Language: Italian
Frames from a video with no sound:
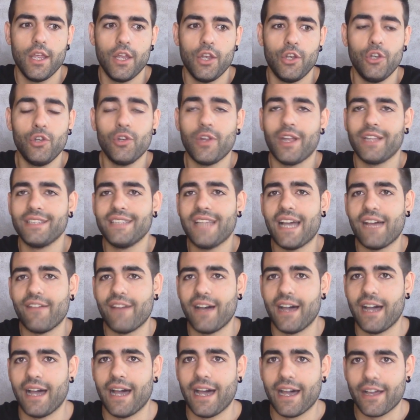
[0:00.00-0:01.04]
non
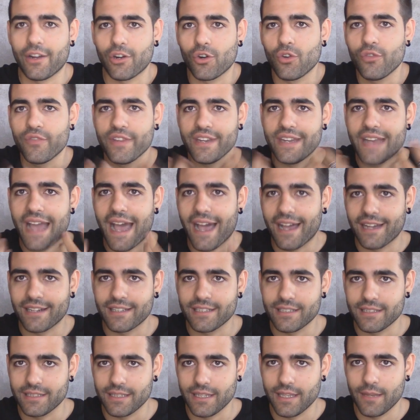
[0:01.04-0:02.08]
andava a
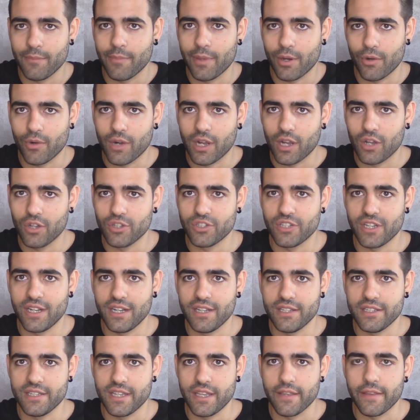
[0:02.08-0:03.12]
rovinarsi per una cosa
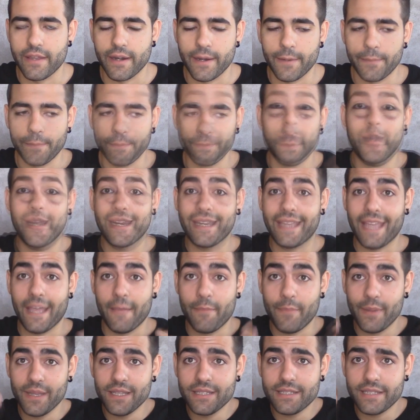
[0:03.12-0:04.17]
del genere. Perché
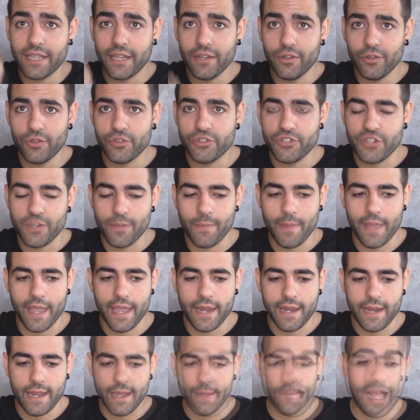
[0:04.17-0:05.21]
pensandoci
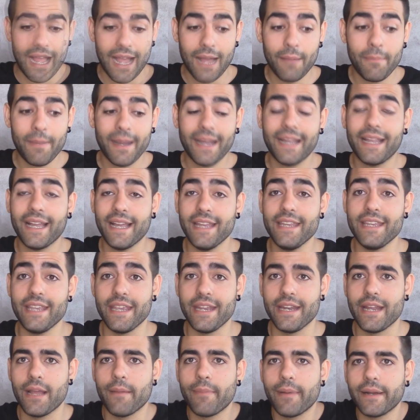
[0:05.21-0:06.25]
bene, a
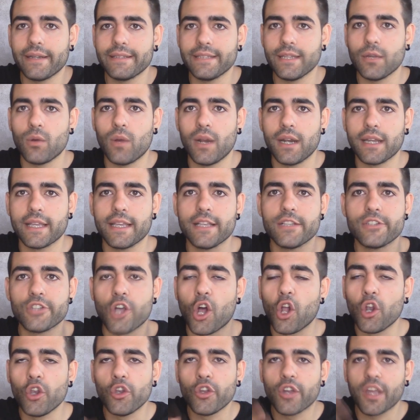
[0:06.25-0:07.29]
Baccaglini, a parte qualche
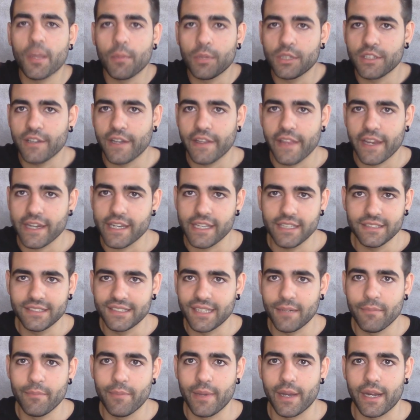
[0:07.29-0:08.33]
soldo che poteva dargli
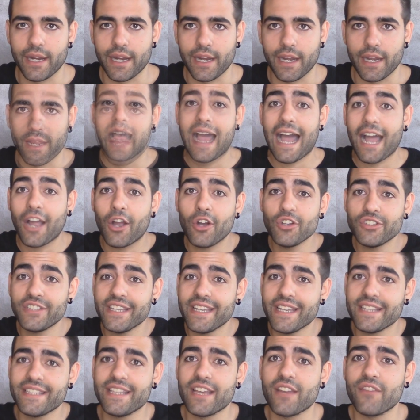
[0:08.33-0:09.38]
Zamparini, a cosa
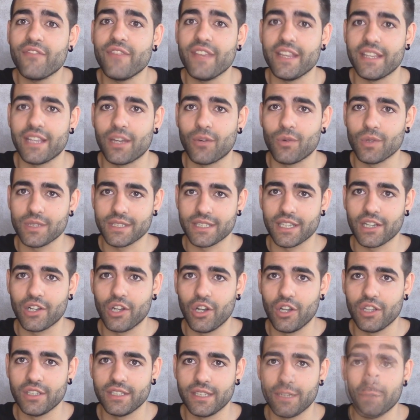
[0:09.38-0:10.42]
gli è servita questa
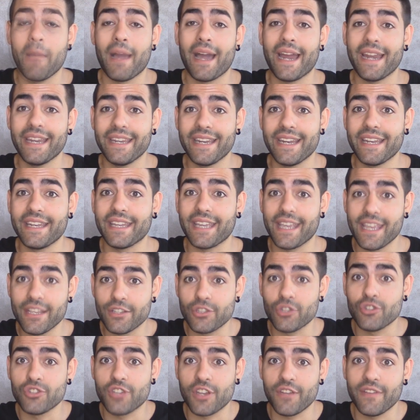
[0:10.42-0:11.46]
cosa? Magari direte che gli
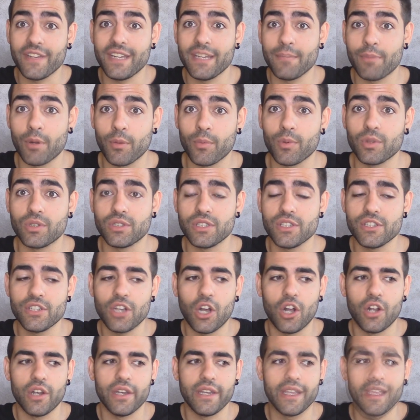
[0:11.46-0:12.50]
sono serviti proprio sti
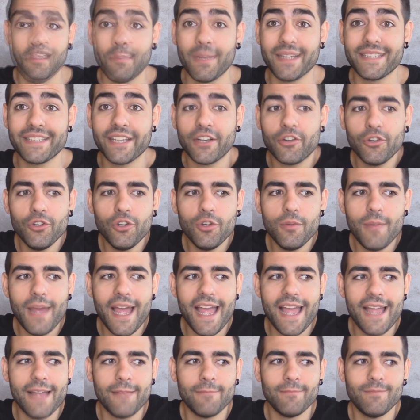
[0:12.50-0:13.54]
soldi, ma secondo
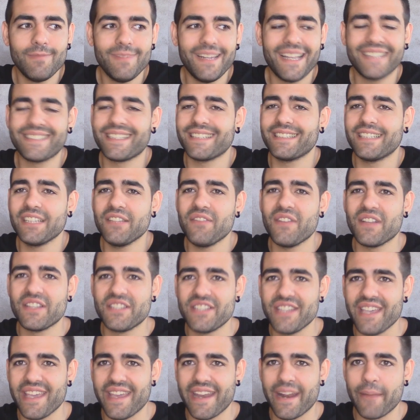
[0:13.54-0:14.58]
me la trattativa
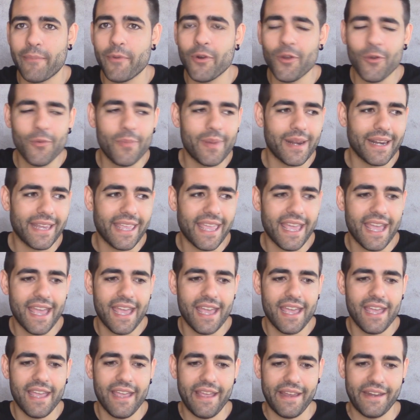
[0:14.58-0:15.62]
c'era proprio
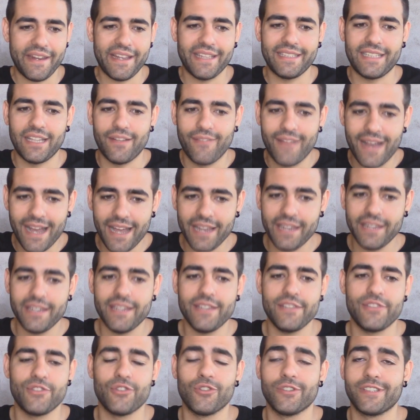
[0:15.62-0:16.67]
perché è andata
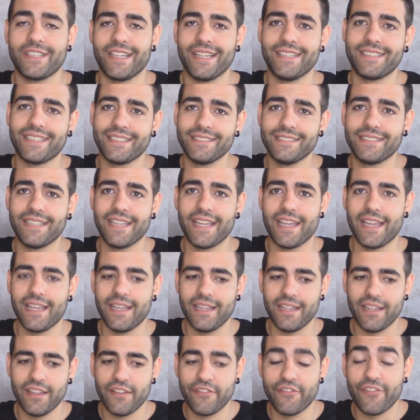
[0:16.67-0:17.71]
avanti, ci sono state tante
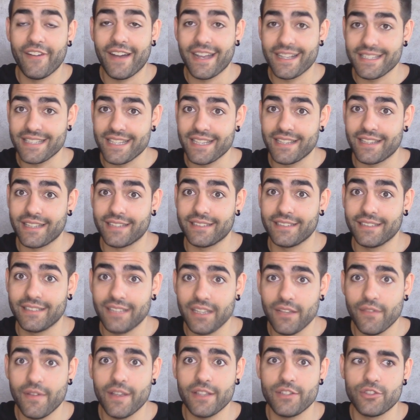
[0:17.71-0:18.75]
eh, fasi
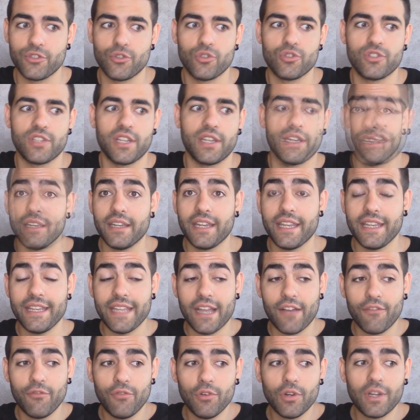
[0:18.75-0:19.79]
trattative, ci sono stati degli
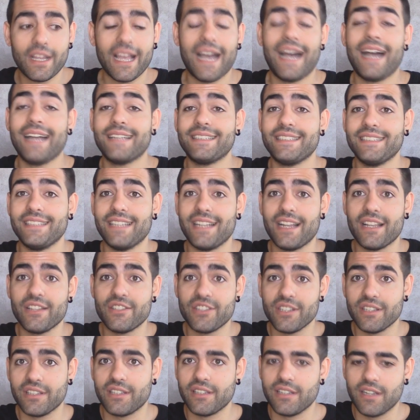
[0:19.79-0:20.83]
avvocati, della
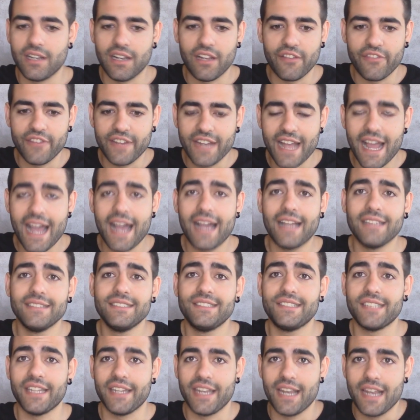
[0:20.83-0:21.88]
gente della
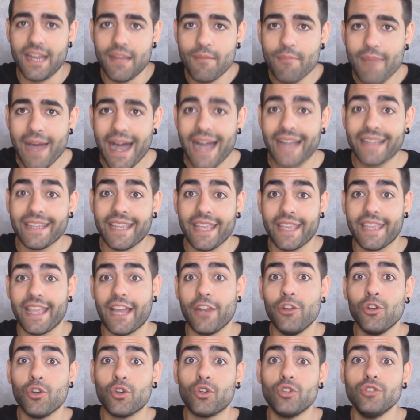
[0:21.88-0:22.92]
finanza, delle banche che
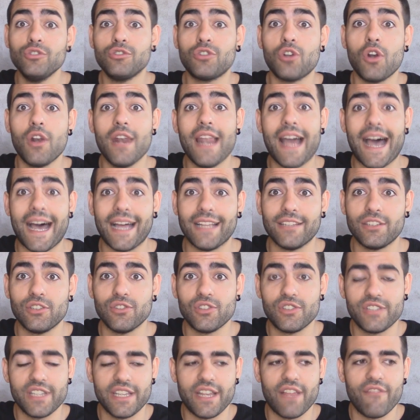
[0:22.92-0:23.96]
hanno controllato
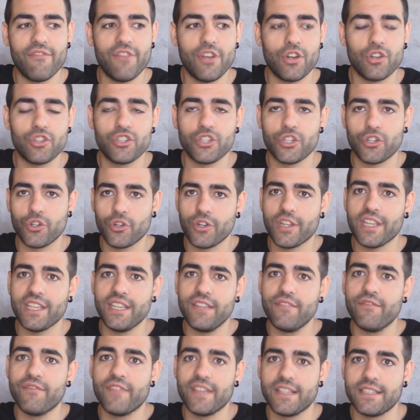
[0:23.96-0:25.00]
se davvero c'erano degli
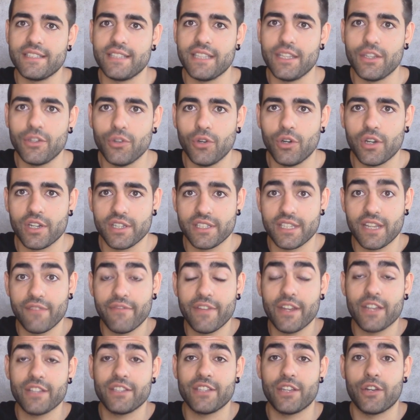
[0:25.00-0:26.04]
investitori, se
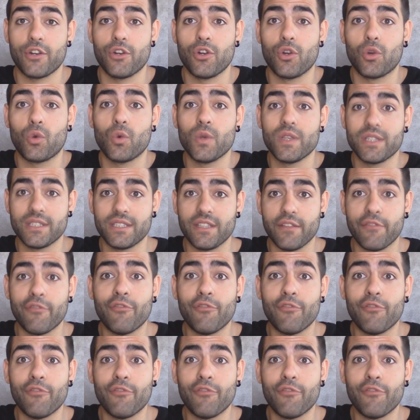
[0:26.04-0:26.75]
davvero c'erano questi